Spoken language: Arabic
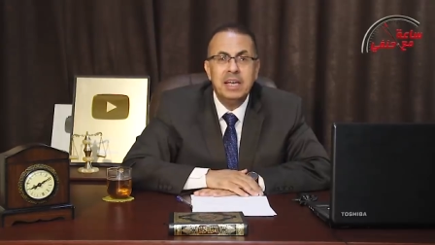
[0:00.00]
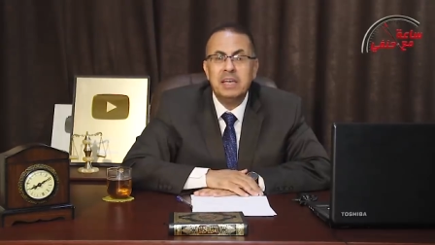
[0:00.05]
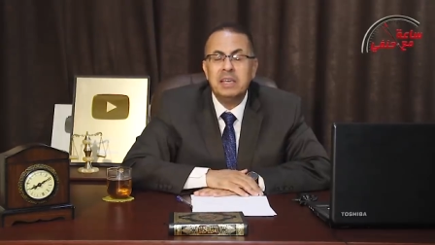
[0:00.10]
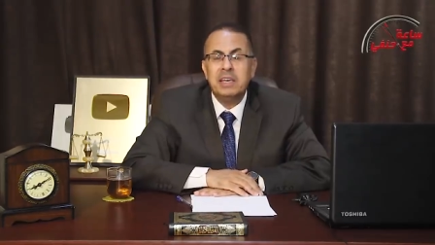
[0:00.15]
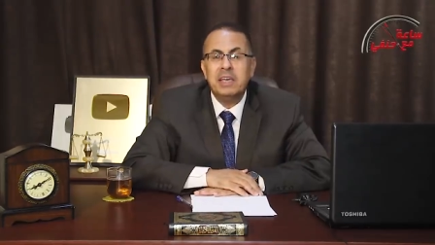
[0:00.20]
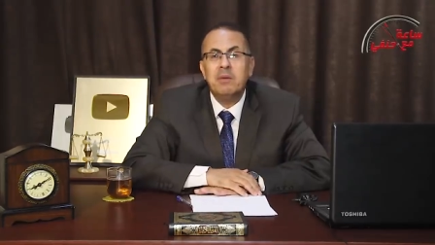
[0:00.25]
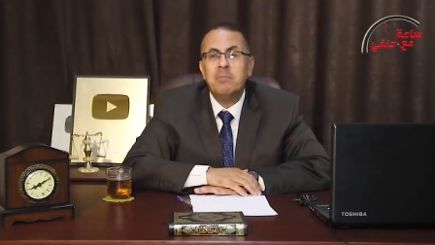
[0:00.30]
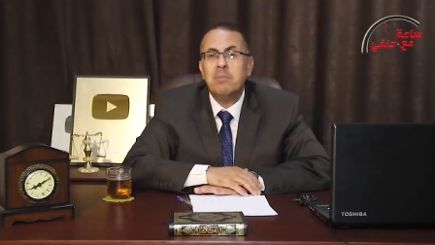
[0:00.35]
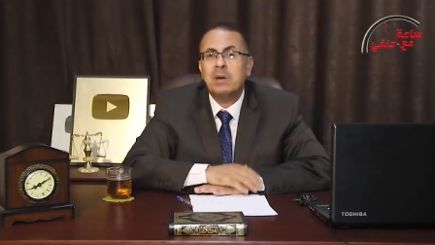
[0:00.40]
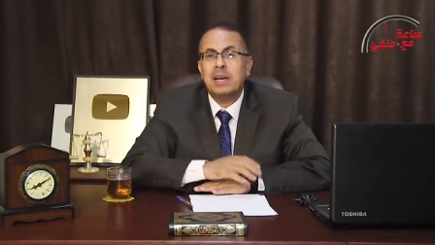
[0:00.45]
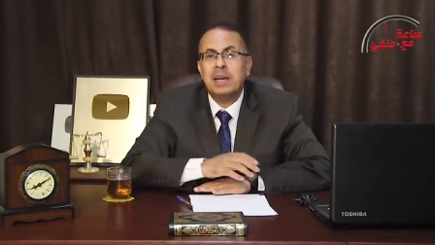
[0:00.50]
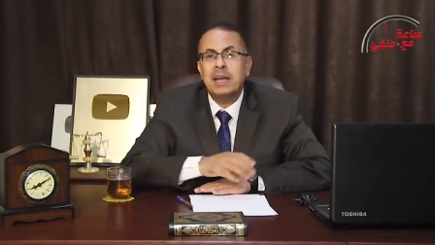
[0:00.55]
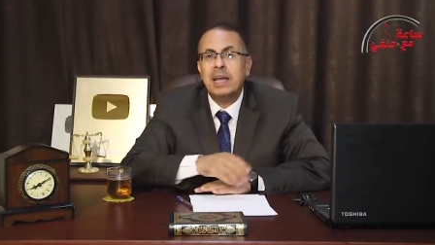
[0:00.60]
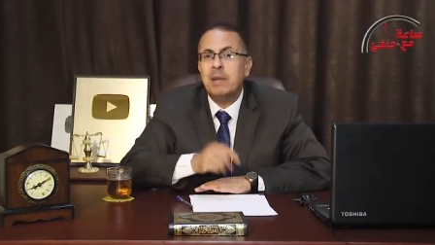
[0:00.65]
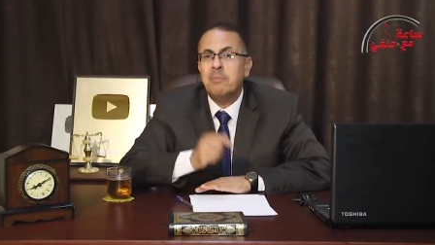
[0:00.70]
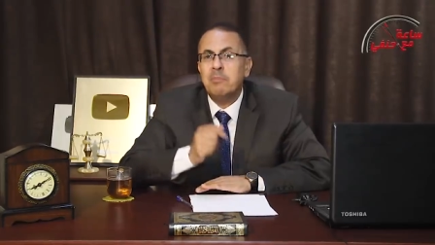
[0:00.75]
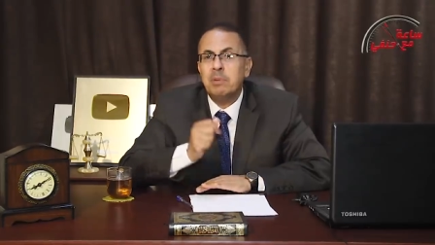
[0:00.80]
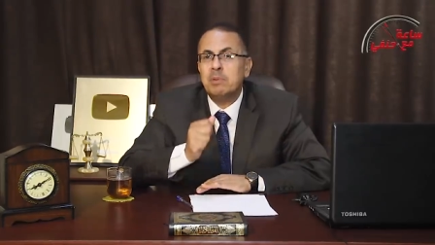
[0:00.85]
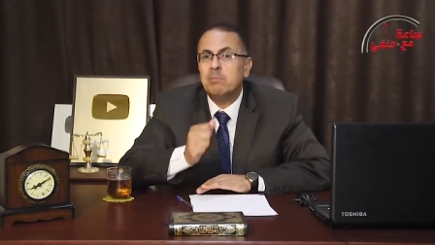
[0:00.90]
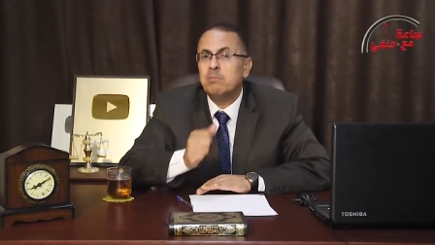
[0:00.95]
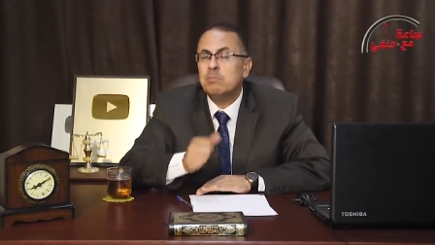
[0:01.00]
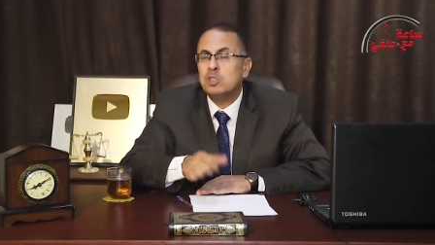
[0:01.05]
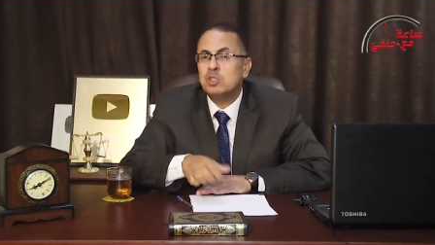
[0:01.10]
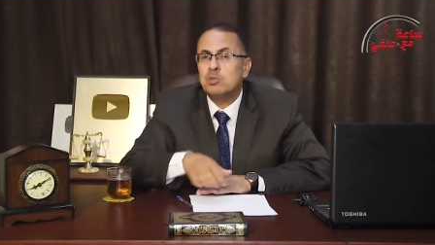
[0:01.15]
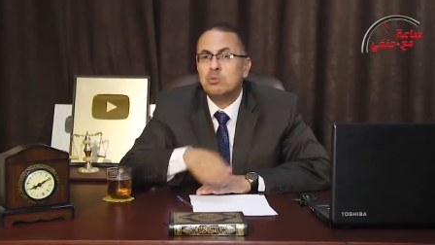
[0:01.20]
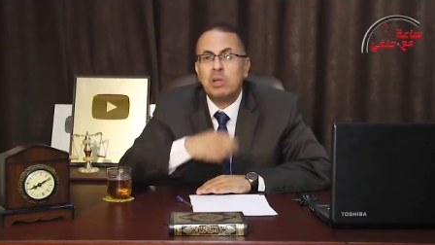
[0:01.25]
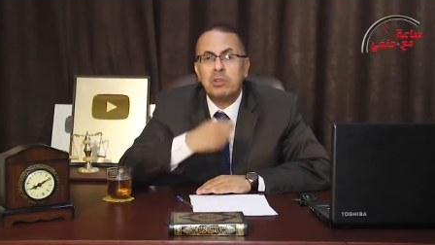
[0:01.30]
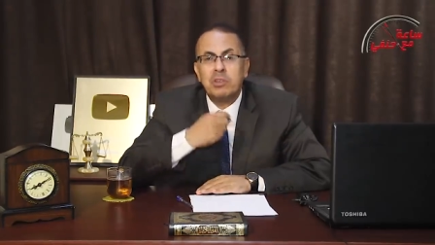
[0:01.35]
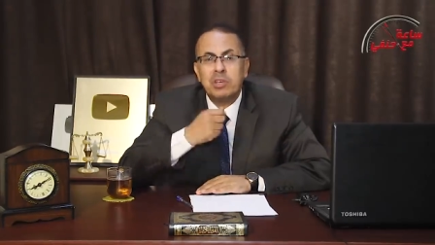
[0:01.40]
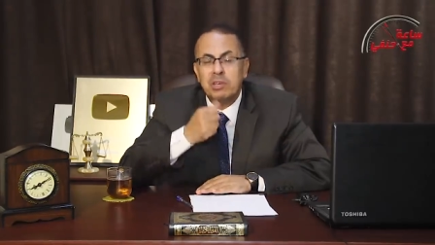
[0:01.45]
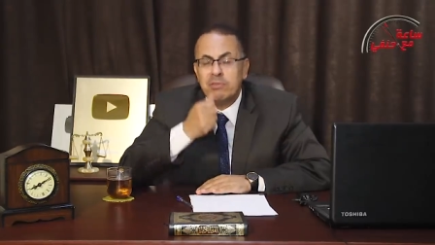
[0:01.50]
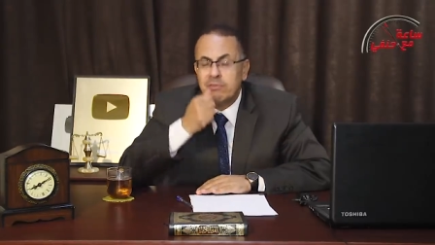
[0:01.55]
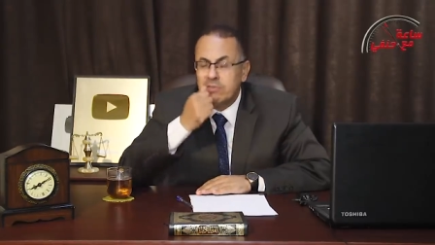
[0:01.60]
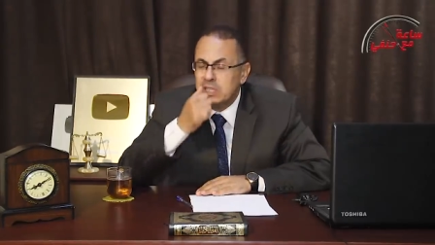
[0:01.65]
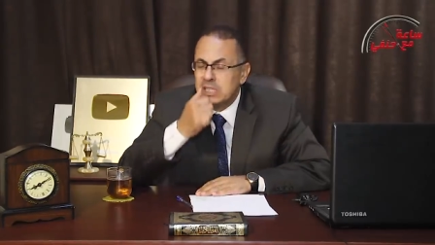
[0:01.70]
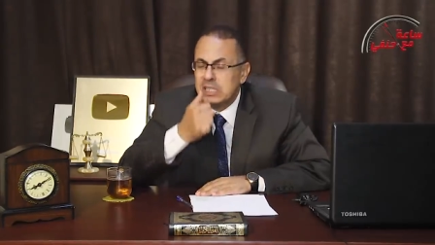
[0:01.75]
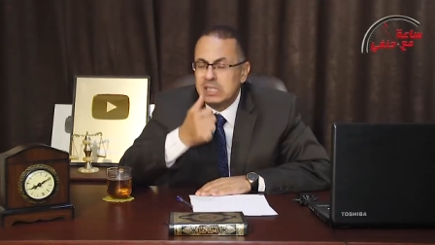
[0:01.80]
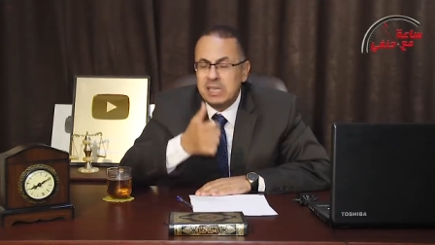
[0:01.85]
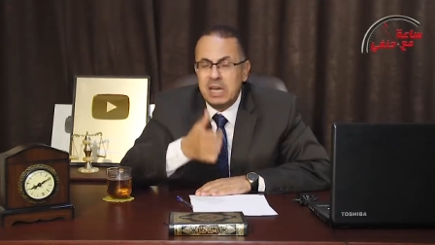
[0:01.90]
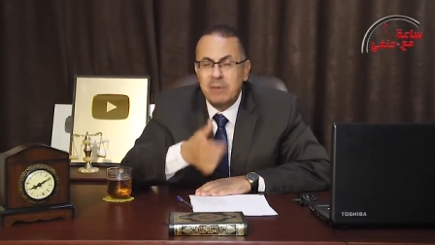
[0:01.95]
جه مره لقى البيت مش نظيف
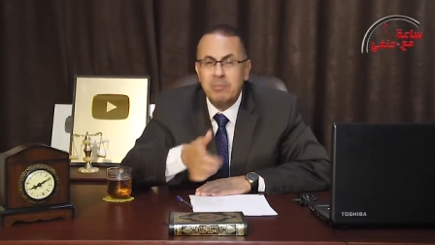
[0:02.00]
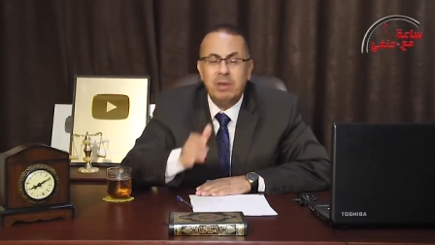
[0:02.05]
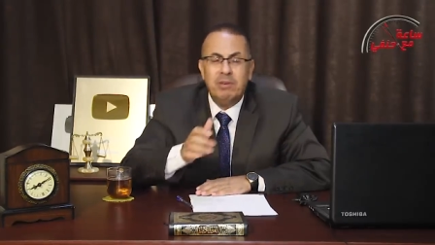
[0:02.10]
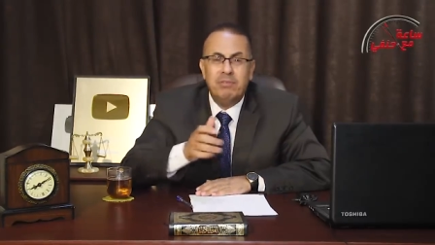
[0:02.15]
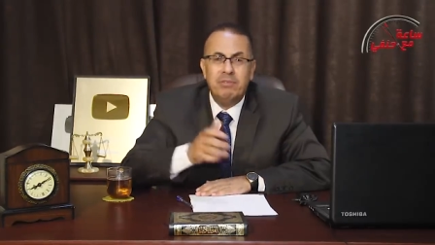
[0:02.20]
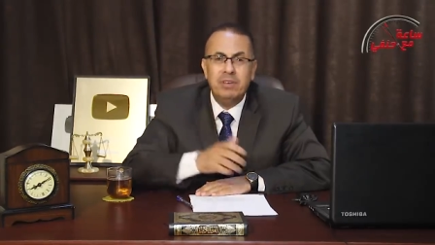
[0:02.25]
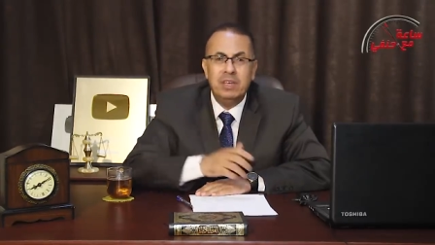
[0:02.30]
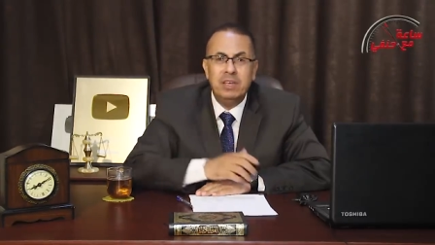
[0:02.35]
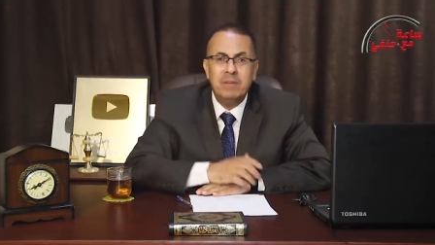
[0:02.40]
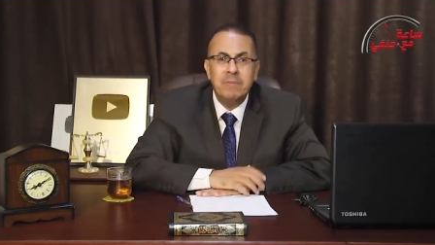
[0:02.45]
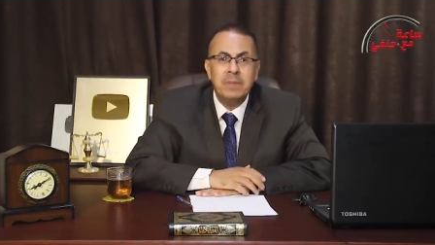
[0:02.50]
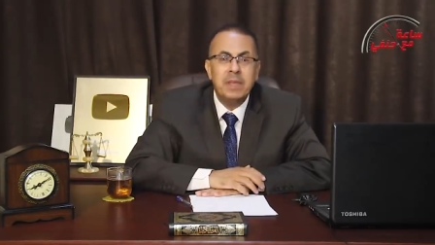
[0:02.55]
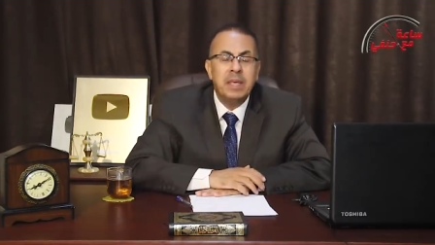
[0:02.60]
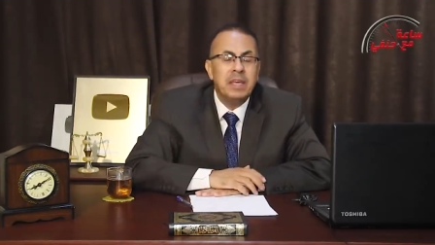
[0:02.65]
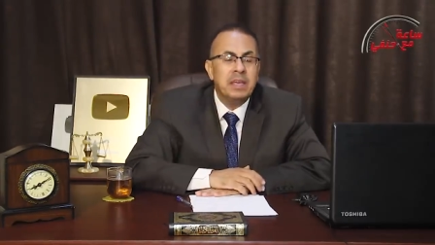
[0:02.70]
يتسامح فيه